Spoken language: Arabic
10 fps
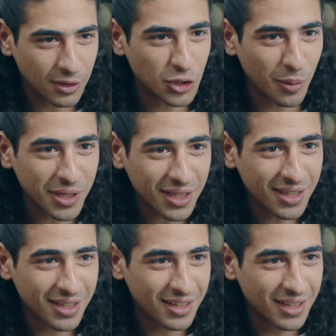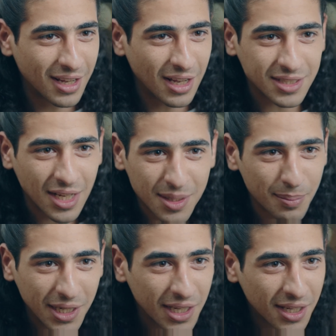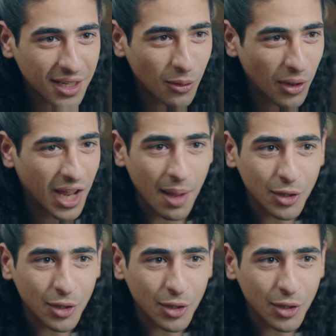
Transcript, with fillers: نظامي؟ استأذن من ايه؟ وانا جاي